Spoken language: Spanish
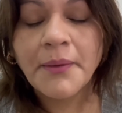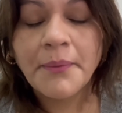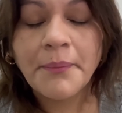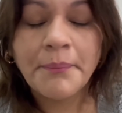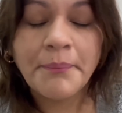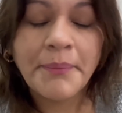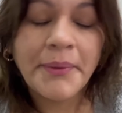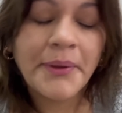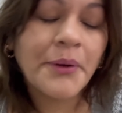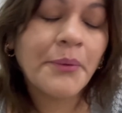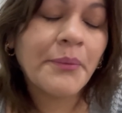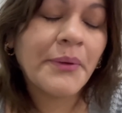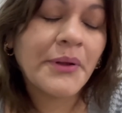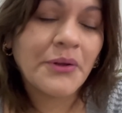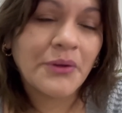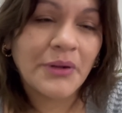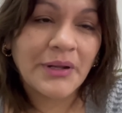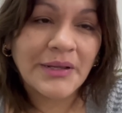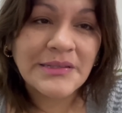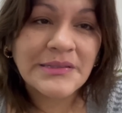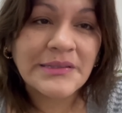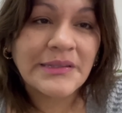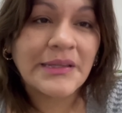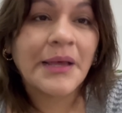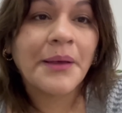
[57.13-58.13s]
Pero bueno,
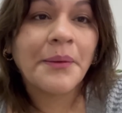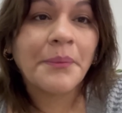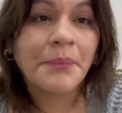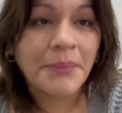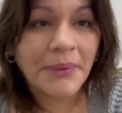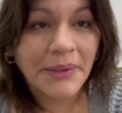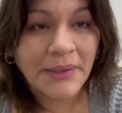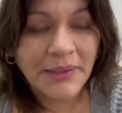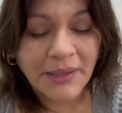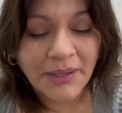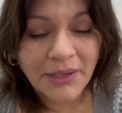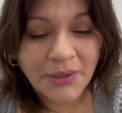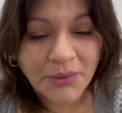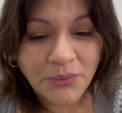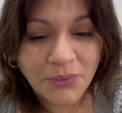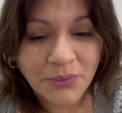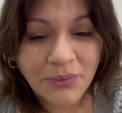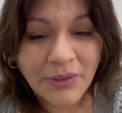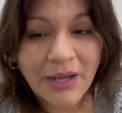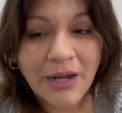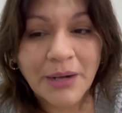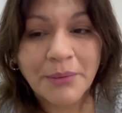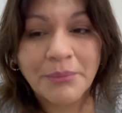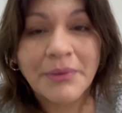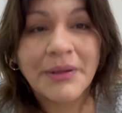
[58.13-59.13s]
las tías vienen a
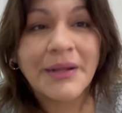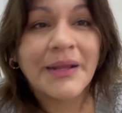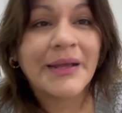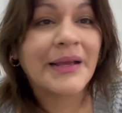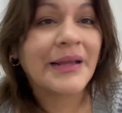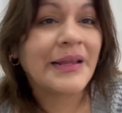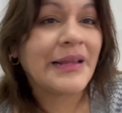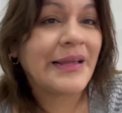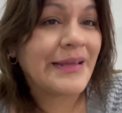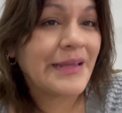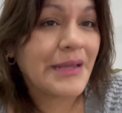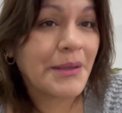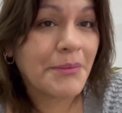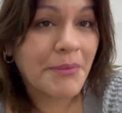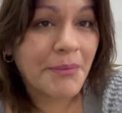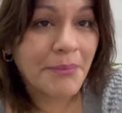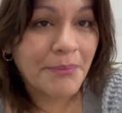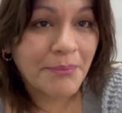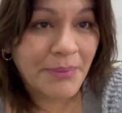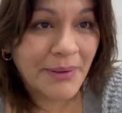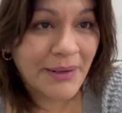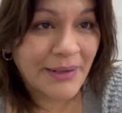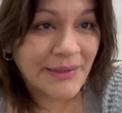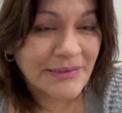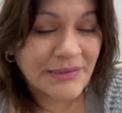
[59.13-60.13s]
ayudarme, la, la llaman
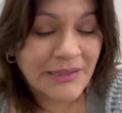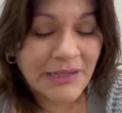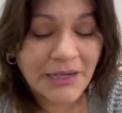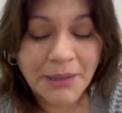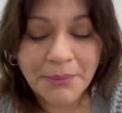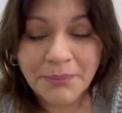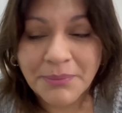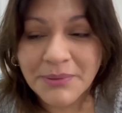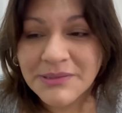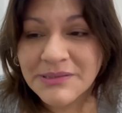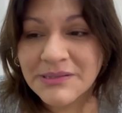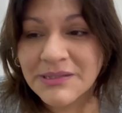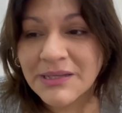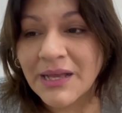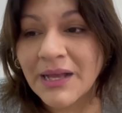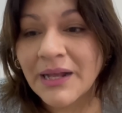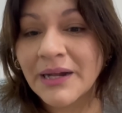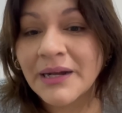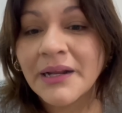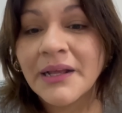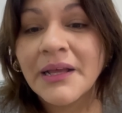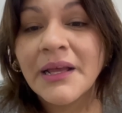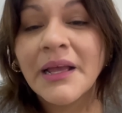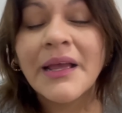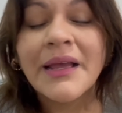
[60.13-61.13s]
para salir a
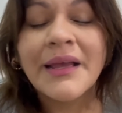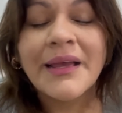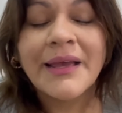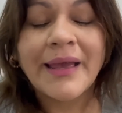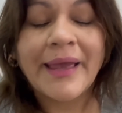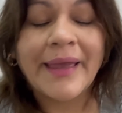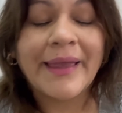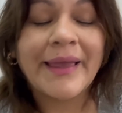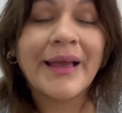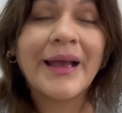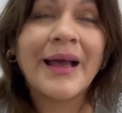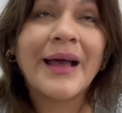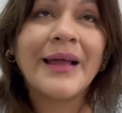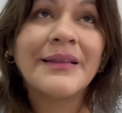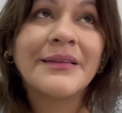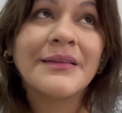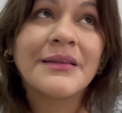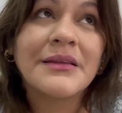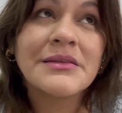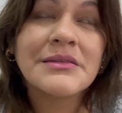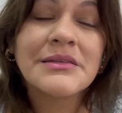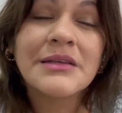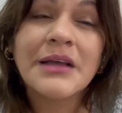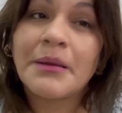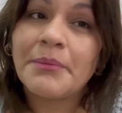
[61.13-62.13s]
pasear. Ella
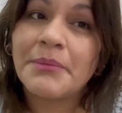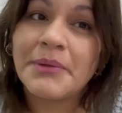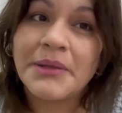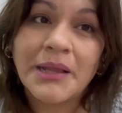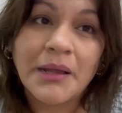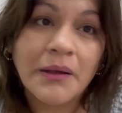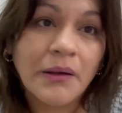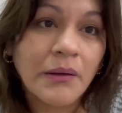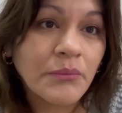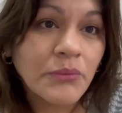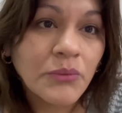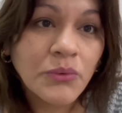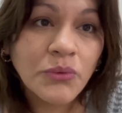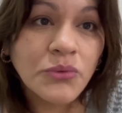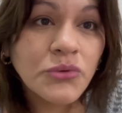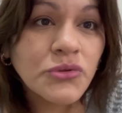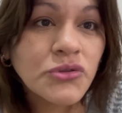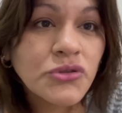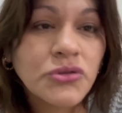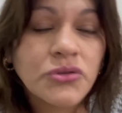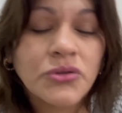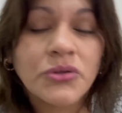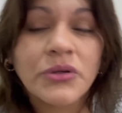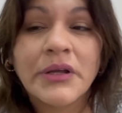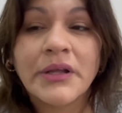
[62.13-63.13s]
antes caminaba
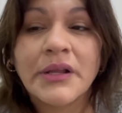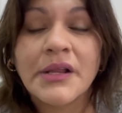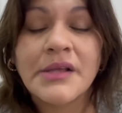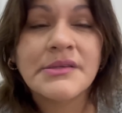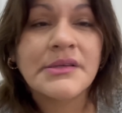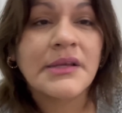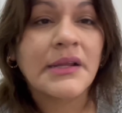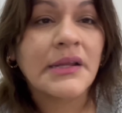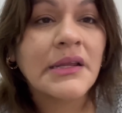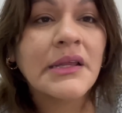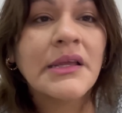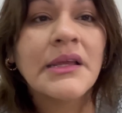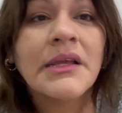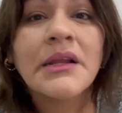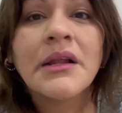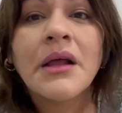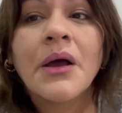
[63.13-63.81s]
mucho, quería salir,